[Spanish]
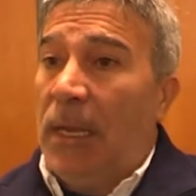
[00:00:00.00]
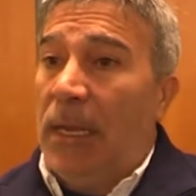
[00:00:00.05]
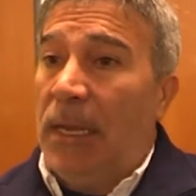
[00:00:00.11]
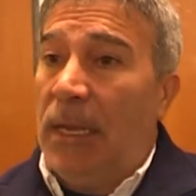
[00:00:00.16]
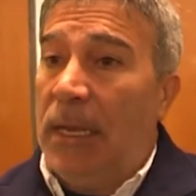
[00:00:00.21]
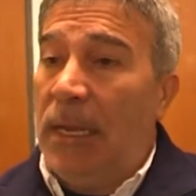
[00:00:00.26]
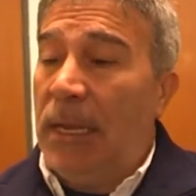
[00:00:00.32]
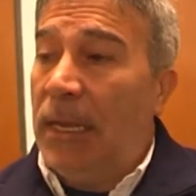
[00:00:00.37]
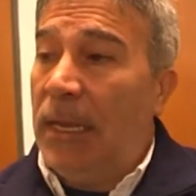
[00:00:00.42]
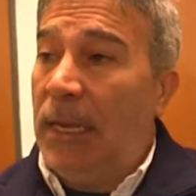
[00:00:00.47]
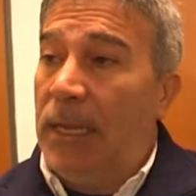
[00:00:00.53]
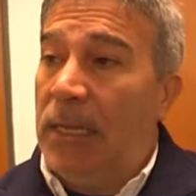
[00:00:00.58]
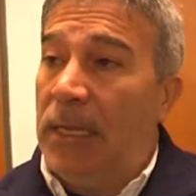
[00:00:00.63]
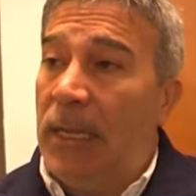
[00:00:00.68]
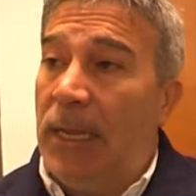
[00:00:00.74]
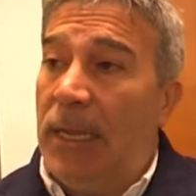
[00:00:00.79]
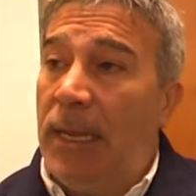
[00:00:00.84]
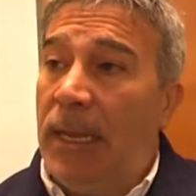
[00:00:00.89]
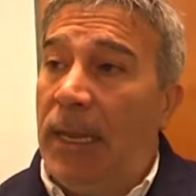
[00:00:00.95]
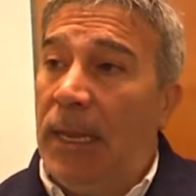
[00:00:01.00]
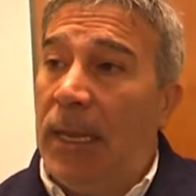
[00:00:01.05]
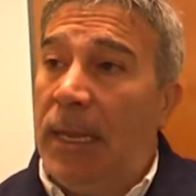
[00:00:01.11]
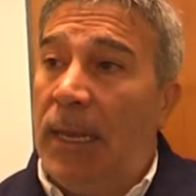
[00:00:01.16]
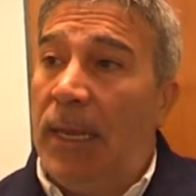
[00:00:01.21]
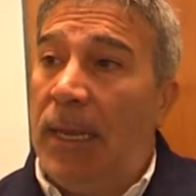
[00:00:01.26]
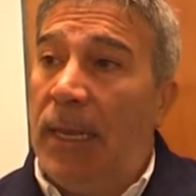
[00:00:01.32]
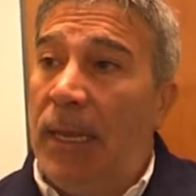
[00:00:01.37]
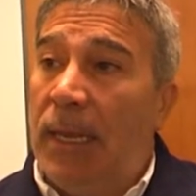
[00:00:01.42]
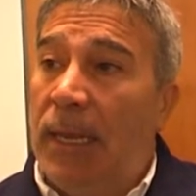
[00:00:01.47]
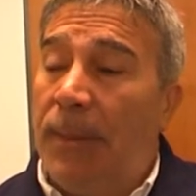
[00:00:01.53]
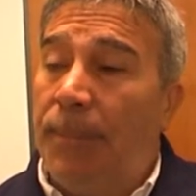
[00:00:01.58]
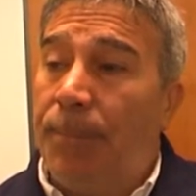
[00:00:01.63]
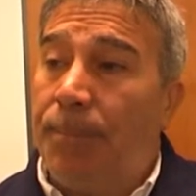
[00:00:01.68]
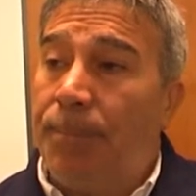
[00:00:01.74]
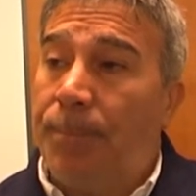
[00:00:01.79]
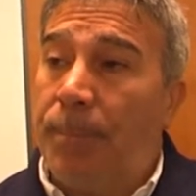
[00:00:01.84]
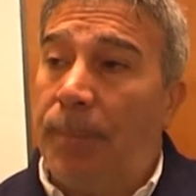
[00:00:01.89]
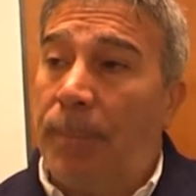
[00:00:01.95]
y este,
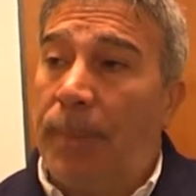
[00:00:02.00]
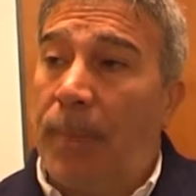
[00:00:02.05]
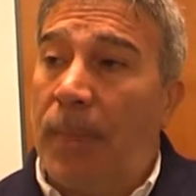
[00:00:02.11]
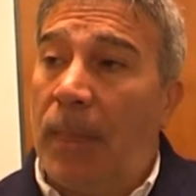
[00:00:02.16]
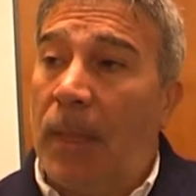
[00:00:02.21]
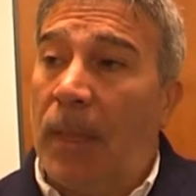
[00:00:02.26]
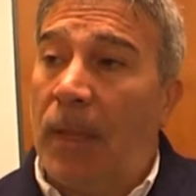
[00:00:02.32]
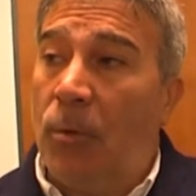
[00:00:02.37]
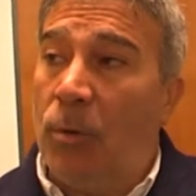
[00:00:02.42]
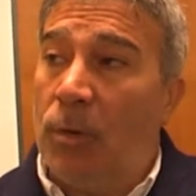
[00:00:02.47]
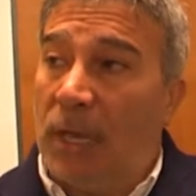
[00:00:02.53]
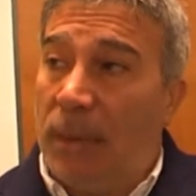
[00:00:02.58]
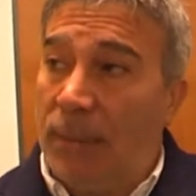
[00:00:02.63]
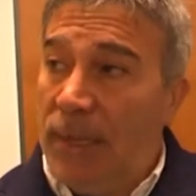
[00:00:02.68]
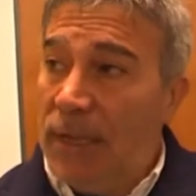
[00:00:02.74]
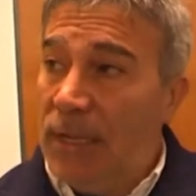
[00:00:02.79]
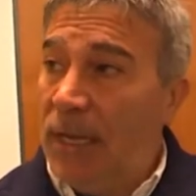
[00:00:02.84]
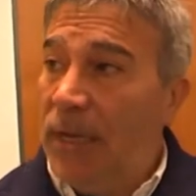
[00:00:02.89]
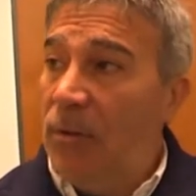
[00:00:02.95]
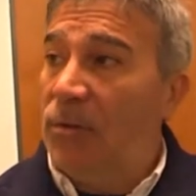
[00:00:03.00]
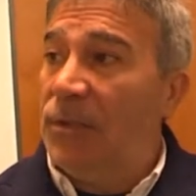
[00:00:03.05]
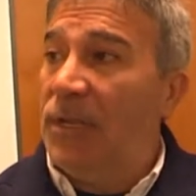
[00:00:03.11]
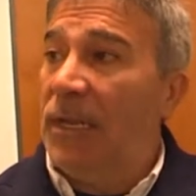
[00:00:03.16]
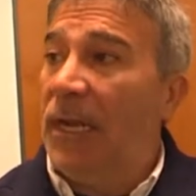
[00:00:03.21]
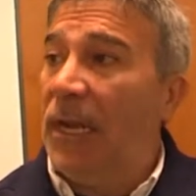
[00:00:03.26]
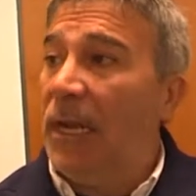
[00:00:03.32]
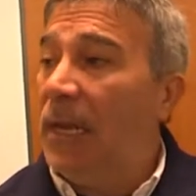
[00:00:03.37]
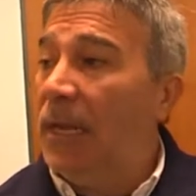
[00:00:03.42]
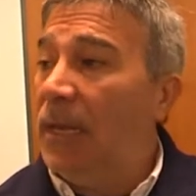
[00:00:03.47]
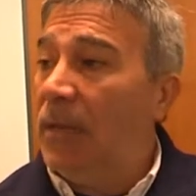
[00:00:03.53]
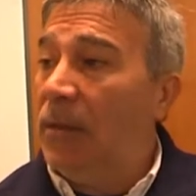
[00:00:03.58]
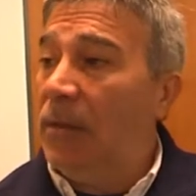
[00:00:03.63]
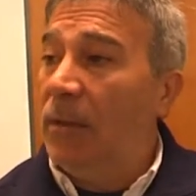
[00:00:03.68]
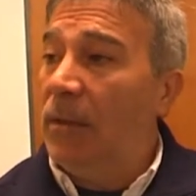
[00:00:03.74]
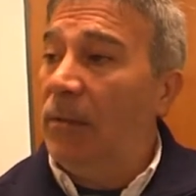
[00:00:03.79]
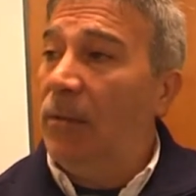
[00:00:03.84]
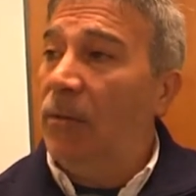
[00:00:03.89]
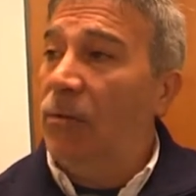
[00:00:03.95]
mm, justamente el concejal,
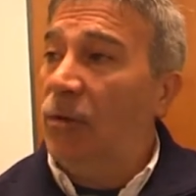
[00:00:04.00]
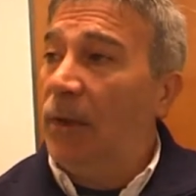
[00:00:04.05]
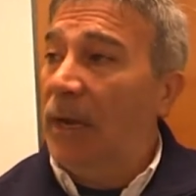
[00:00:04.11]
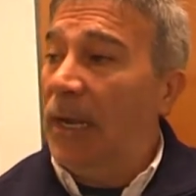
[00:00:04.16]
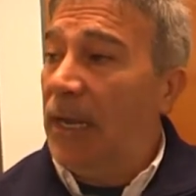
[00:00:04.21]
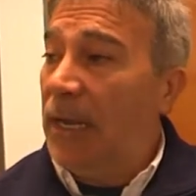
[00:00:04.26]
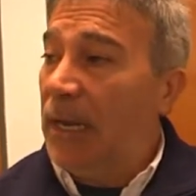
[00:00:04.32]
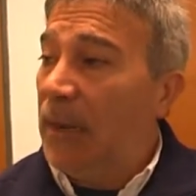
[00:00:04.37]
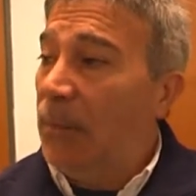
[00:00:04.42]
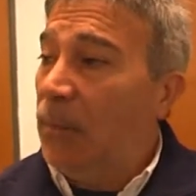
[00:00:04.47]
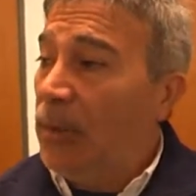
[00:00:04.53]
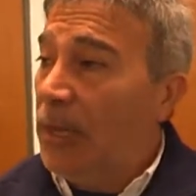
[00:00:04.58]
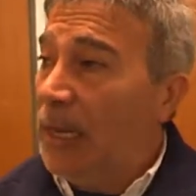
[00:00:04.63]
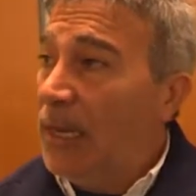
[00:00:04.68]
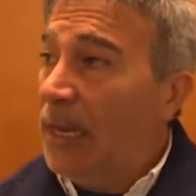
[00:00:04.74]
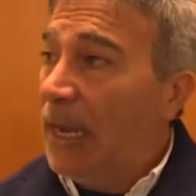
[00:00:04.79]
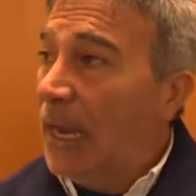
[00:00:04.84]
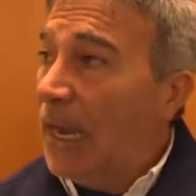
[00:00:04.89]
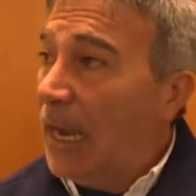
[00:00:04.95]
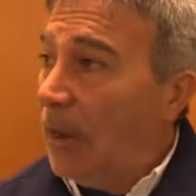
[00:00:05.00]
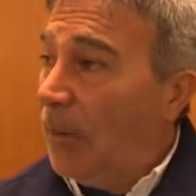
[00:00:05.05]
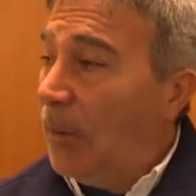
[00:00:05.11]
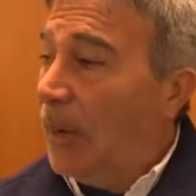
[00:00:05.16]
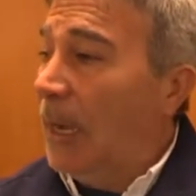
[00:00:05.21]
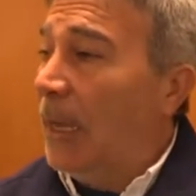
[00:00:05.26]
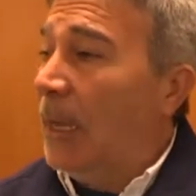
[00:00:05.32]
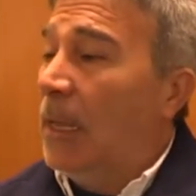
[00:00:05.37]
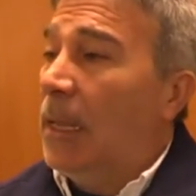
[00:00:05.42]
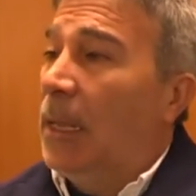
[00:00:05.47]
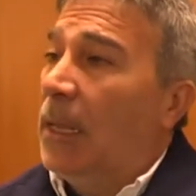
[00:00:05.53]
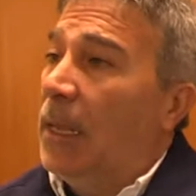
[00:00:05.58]
el doctor Aguirre Mundani, acaba